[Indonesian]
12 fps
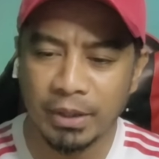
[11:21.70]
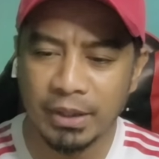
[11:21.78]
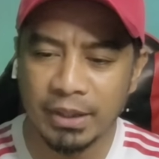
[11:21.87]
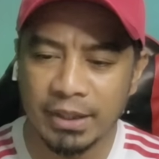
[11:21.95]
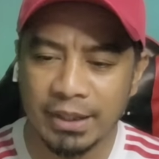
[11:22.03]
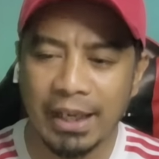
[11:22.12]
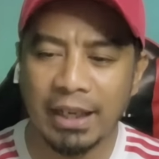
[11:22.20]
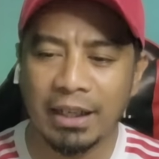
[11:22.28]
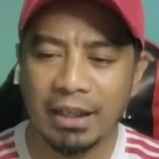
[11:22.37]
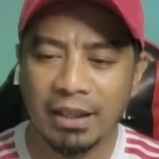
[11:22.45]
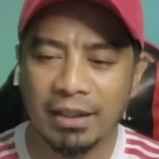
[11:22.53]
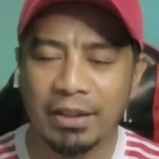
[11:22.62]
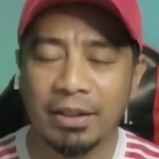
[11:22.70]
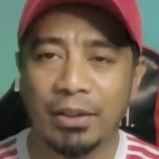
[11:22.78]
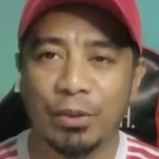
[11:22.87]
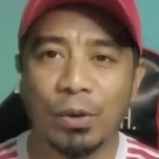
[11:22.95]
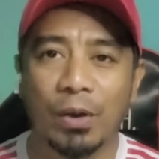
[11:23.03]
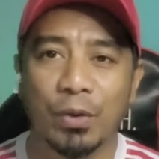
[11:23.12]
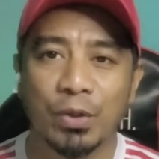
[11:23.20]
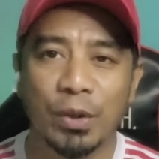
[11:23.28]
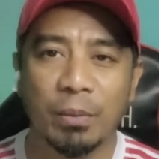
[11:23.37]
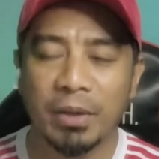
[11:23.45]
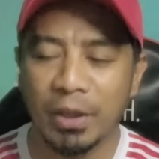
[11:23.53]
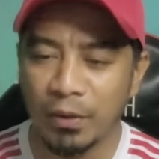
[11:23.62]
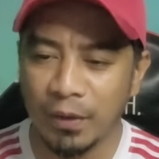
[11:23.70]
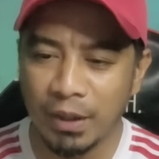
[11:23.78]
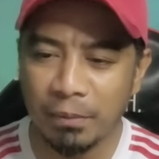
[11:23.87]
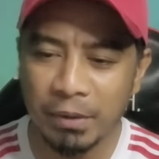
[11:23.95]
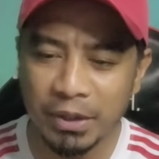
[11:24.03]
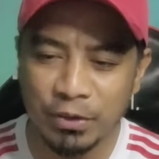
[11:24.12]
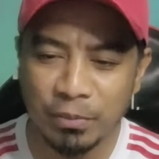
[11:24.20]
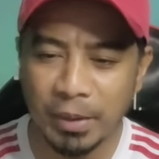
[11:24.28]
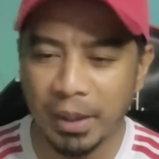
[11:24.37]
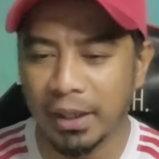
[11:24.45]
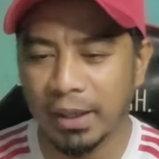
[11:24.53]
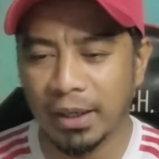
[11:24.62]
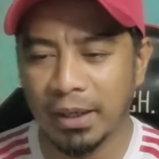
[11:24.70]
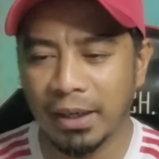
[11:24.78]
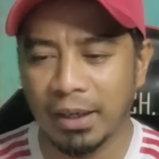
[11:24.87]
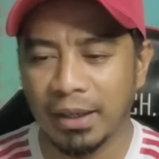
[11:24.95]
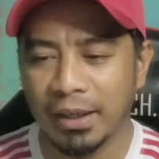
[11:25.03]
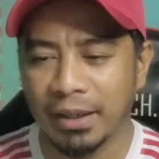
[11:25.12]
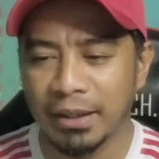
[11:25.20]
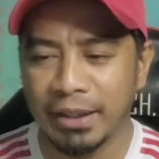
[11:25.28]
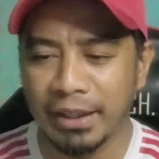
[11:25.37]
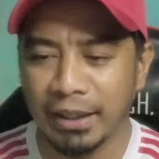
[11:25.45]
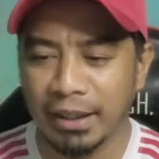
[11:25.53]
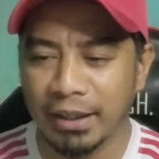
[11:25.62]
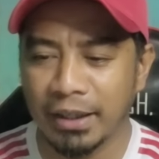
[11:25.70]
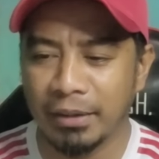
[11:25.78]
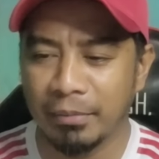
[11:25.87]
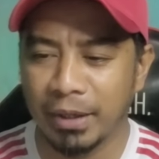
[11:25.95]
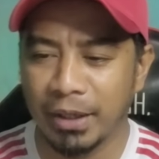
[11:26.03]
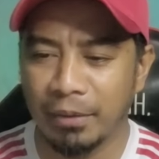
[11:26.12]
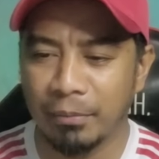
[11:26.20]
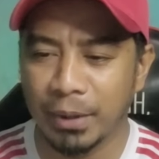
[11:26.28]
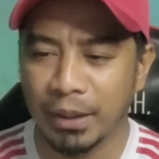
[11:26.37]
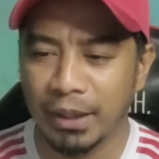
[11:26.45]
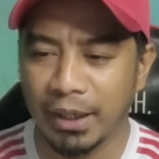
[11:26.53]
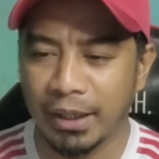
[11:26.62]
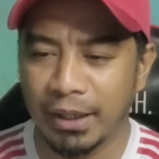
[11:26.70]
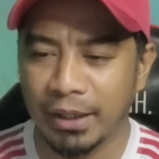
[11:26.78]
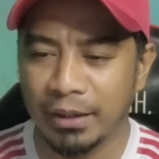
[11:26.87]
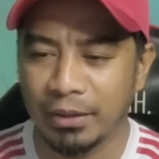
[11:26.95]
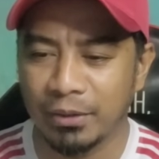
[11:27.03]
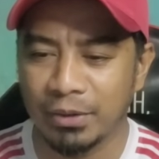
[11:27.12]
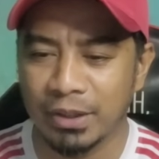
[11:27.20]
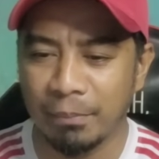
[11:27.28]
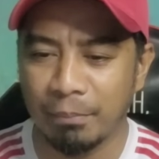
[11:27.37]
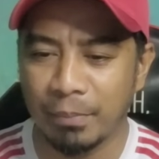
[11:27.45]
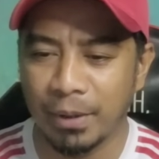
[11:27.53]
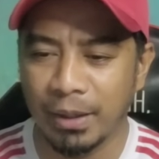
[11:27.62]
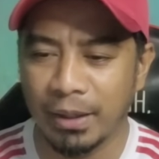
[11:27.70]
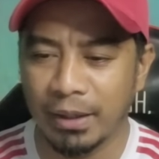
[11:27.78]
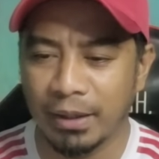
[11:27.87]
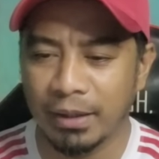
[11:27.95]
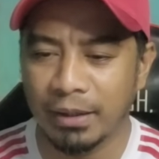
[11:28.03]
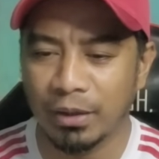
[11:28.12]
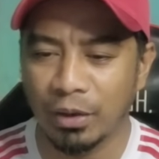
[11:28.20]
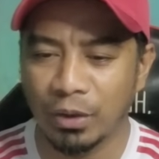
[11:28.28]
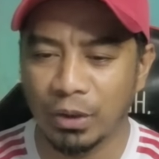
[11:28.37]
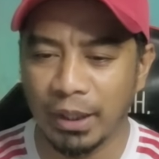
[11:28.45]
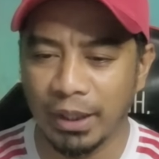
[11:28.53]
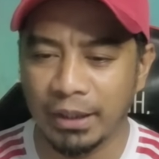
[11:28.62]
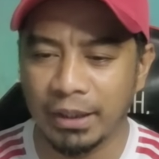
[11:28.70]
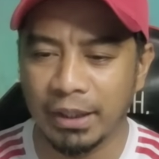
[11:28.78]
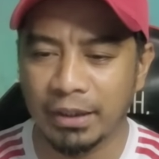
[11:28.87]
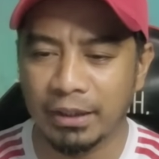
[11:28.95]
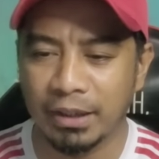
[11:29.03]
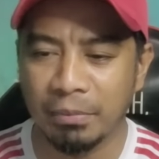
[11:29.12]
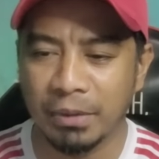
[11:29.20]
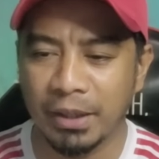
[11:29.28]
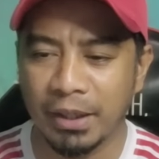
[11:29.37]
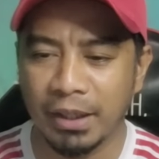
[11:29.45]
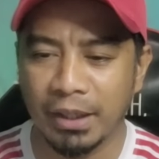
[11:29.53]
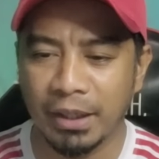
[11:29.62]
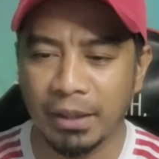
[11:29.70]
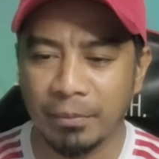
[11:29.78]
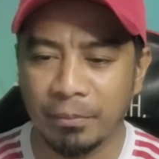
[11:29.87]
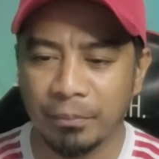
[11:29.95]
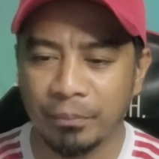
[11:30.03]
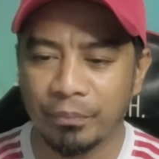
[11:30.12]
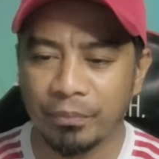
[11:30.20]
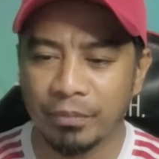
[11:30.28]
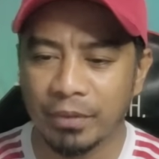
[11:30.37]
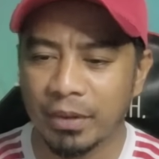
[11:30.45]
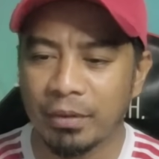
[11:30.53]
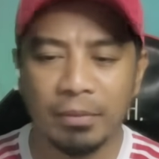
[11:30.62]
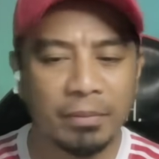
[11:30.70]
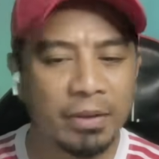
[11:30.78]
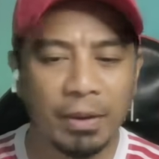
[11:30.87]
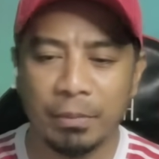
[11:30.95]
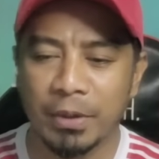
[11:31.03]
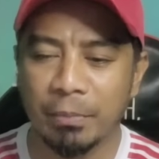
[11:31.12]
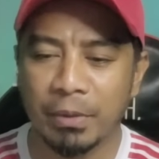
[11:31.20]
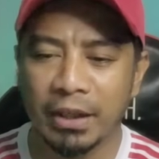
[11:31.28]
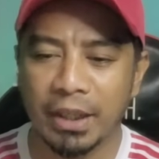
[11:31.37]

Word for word: Menyesal 2-0 mendahului lepas itu mereka tinggalkan bagian pertahanan itu sampai counter etek daripada Iran dia punya